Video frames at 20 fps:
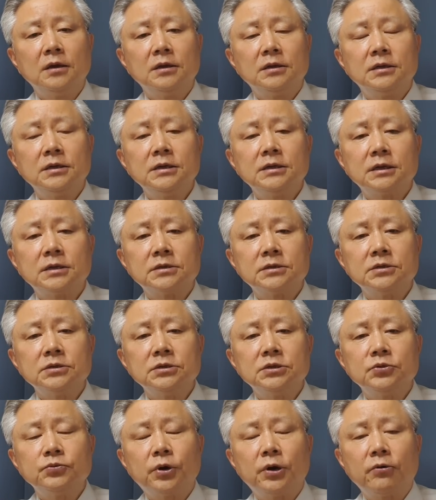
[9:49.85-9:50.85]
이재선
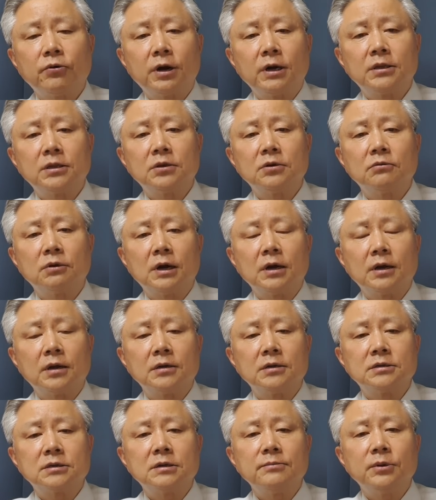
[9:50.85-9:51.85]
씨와 갈등
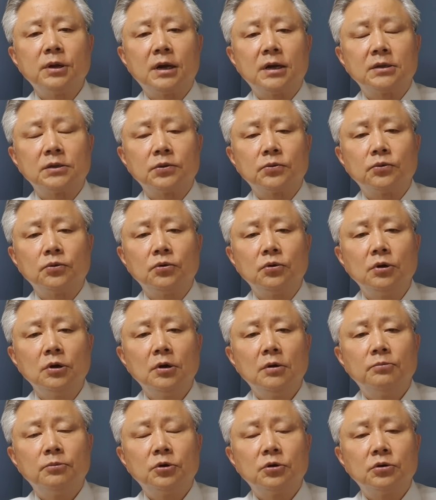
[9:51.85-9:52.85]
관계를 설명할 때도
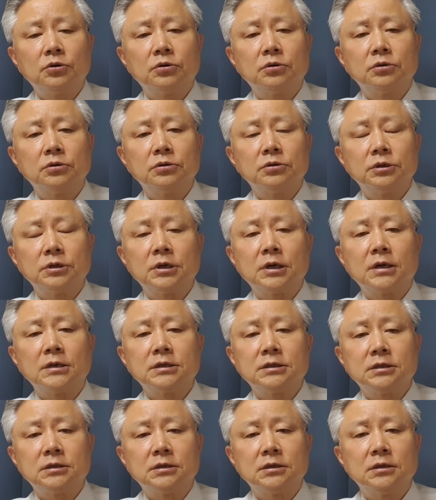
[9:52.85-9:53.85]
뭐 여러
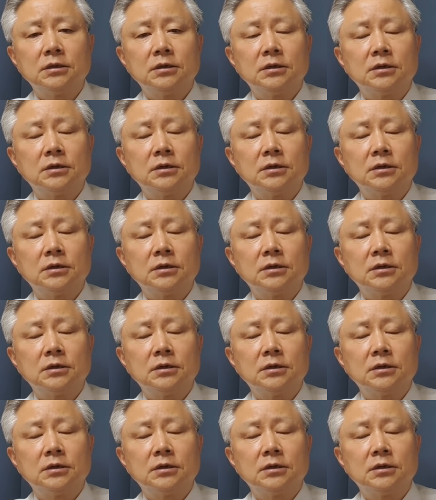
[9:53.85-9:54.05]
가지